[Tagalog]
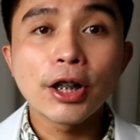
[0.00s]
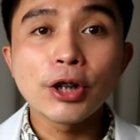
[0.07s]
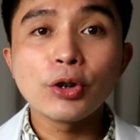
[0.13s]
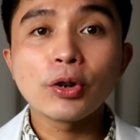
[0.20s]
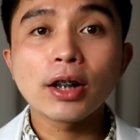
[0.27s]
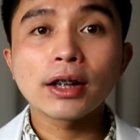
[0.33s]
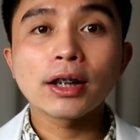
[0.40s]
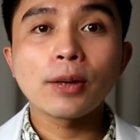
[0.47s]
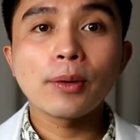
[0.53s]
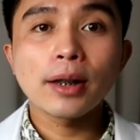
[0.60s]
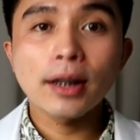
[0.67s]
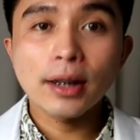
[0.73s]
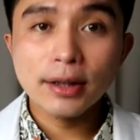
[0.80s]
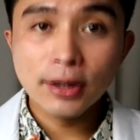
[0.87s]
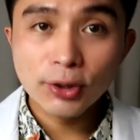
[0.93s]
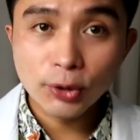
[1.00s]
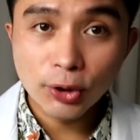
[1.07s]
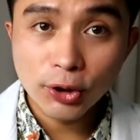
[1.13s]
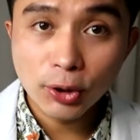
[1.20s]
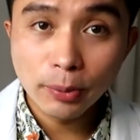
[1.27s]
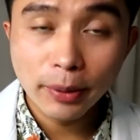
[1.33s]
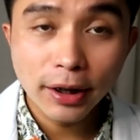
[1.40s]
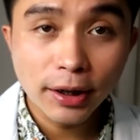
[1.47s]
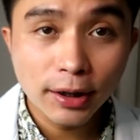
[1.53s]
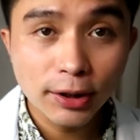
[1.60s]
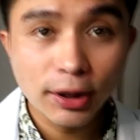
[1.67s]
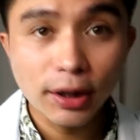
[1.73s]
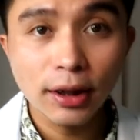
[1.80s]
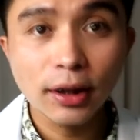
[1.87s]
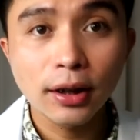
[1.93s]
inyong katawan as a source of
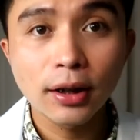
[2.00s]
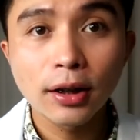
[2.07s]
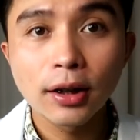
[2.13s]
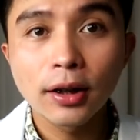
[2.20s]
energy,